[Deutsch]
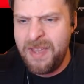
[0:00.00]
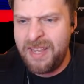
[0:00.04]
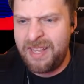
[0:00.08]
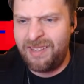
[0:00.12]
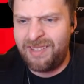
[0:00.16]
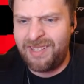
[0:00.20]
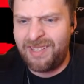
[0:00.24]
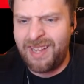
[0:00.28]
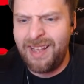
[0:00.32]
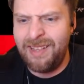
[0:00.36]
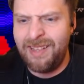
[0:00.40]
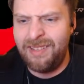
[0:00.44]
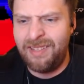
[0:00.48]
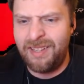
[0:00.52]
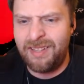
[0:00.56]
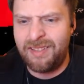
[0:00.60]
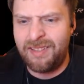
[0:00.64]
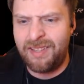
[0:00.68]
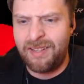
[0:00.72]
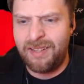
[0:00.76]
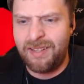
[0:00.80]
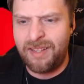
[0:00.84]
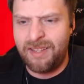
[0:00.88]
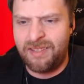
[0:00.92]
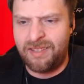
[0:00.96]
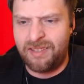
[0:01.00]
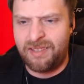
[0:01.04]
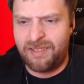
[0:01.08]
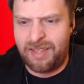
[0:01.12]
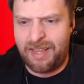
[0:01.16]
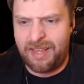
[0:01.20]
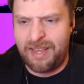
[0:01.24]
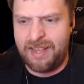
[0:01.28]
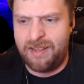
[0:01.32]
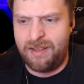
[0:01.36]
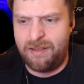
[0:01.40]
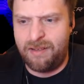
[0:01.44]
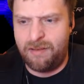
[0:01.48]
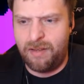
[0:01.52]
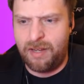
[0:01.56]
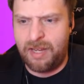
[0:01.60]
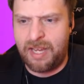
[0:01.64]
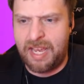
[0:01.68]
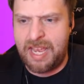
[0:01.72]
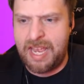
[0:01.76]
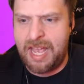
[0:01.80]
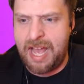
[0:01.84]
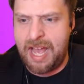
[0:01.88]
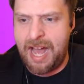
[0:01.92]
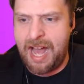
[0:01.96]
ich das Ganze jetzt? Dann ist es
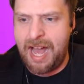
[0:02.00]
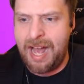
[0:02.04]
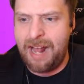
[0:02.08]
real.